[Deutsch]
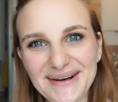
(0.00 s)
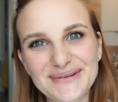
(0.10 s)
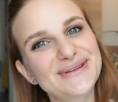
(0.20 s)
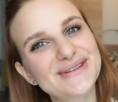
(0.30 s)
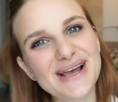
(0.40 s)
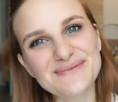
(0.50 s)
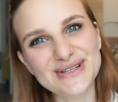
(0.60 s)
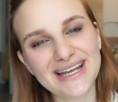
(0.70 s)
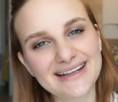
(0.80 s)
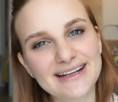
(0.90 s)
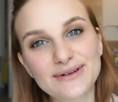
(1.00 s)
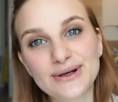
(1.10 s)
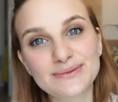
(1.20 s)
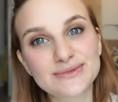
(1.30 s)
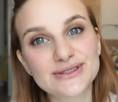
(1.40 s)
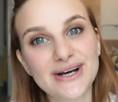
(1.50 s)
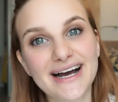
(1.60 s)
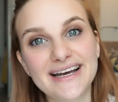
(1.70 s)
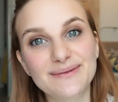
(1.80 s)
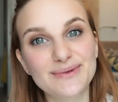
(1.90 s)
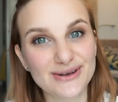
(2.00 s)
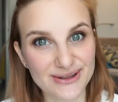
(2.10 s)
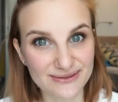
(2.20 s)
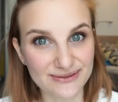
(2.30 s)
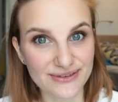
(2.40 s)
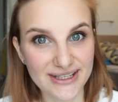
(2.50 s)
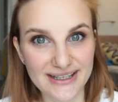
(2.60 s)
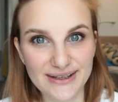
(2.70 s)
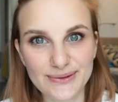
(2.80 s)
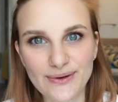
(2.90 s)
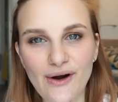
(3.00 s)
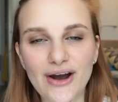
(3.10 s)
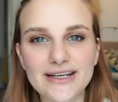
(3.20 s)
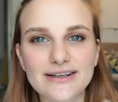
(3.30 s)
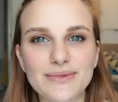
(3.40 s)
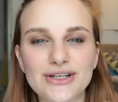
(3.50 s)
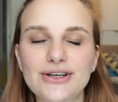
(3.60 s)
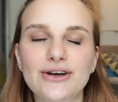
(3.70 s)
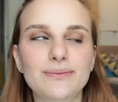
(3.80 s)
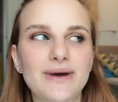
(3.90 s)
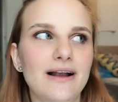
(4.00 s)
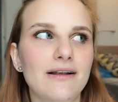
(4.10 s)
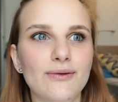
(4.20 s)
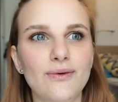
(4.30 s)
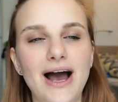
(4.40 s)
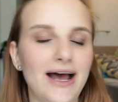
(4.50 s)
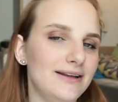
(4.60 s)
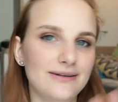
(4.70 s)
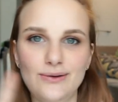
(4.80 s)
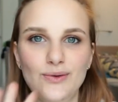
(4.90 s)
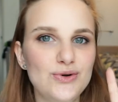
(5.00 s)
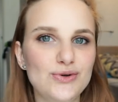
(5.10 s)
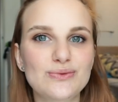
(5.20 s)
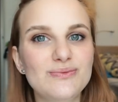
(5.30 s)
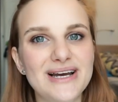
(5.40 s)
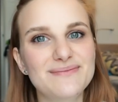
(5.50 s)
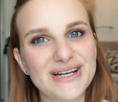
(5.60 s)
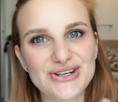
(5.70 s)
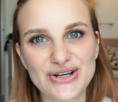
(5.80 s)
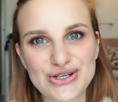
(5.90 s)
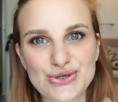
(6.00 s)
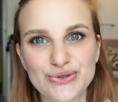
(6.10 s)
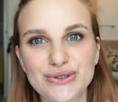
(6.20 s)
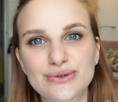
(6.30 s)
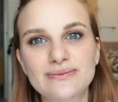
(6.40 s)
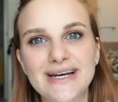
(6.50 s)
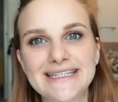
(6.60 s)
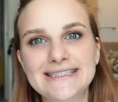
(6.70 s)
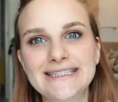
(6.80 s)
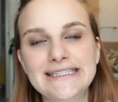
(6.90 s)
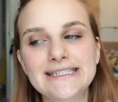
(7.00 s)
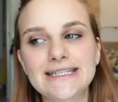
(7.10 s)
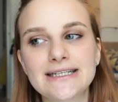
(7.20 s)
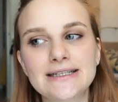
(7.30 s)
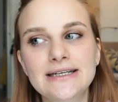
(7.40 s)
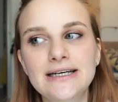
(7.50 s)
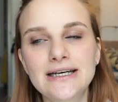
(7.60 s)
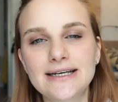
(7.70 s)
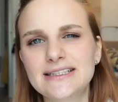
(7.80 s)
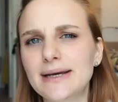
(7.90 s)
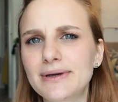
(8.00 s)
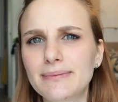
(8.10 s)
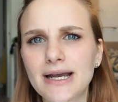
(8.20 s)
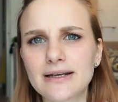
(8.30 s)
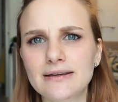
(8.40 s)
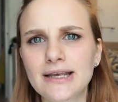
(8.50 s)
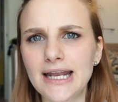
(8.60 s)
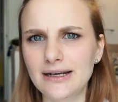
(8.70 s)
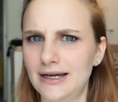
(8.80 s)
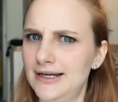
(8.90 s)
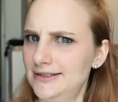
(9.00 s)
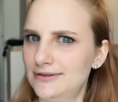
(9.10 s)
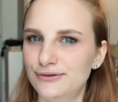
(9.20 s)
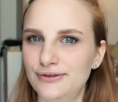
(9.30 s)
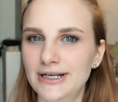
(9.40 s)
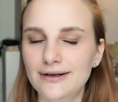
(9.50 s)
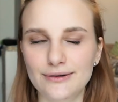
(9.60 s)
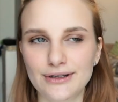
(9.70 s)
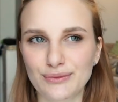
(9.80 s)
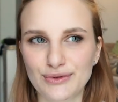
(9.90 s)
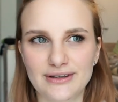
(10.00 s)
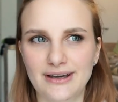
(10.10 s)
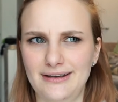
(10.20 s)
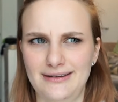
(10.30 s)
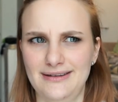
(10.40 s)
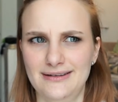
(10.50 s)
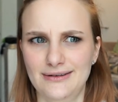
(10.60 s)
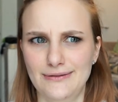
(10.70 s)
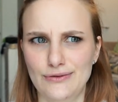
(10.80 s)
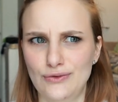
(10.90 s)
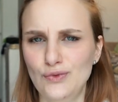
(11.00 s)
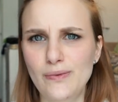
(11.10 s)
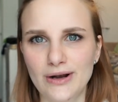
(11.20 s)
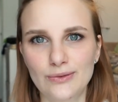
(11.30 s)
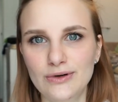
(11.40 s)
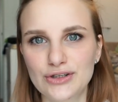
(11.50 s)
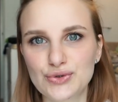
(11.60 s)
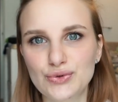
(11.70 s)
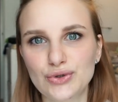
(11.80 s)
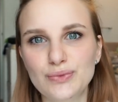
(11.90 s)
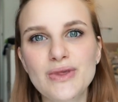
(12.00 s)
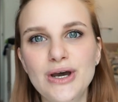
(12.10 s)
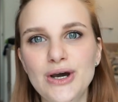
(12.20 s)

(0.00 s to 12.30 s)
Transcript: Hallo zusammen und herzlich willkommen zu einem neuen Video. Heute möchte ich euch mal so alles rund um mein Bachelorstudium erzählen, denn ich habe gemerkt, das kennen gar nicht so viele und ich muss sagen, es ist ein super cooles Studium.